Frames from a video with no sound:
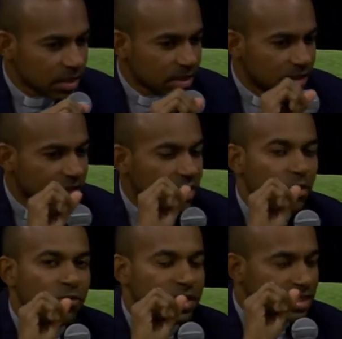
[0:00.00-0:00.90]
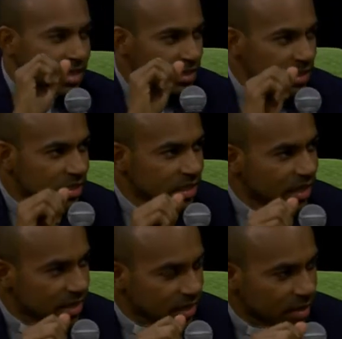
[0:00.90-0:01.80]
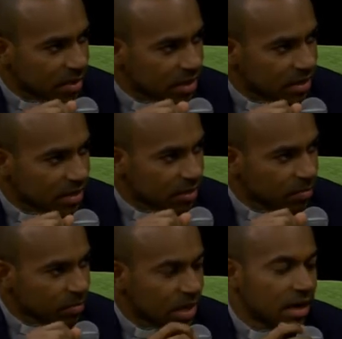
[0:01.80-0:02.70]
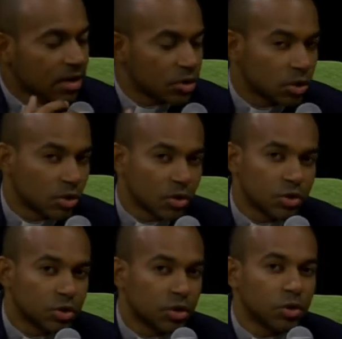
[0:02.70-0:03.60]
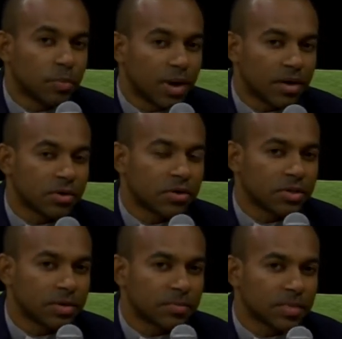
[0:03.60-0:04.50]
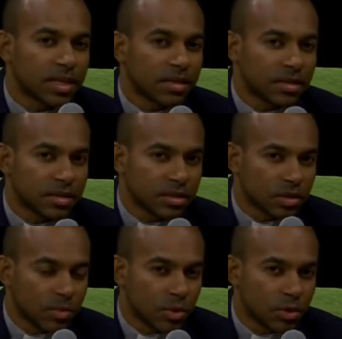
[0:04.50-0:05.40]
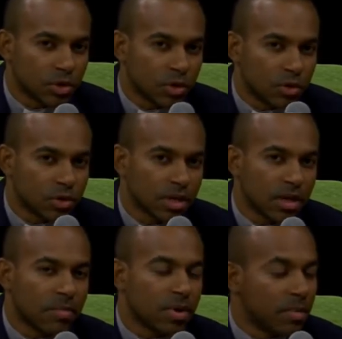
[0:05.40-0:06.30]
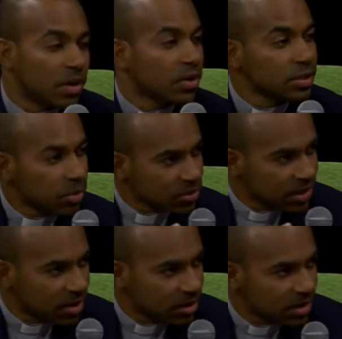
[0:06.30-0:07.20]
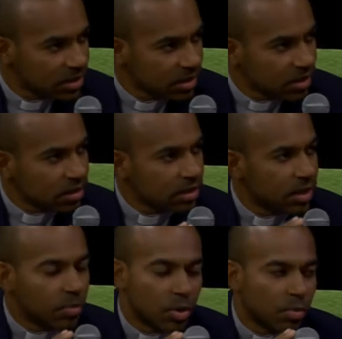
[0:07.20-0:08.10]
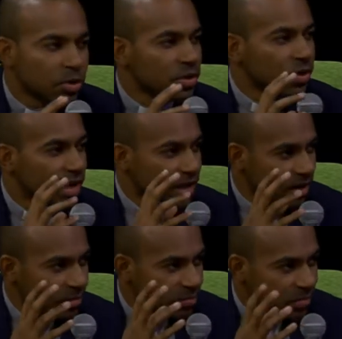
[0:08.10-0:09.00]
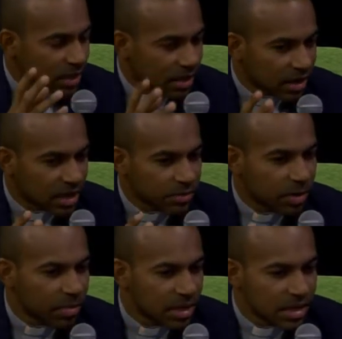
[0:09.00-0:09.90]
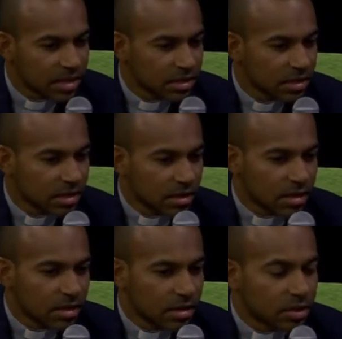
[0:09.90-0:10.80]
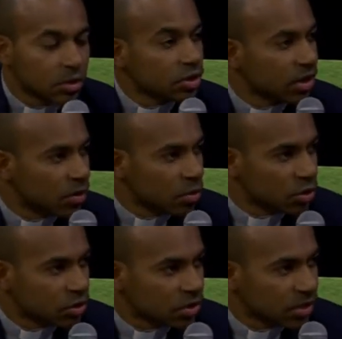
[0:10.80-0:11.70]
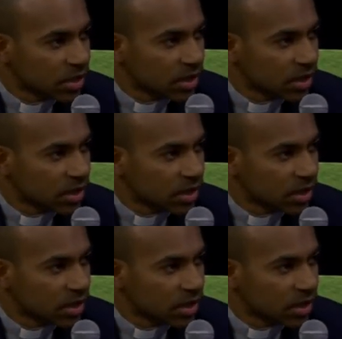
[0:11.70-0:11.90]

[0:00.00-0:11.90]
eh, tiene que ofrecerse esta herramienta. que nosotros los, párrocos eh, somos los primeros responsables de proporcionar a las familias estos recursos.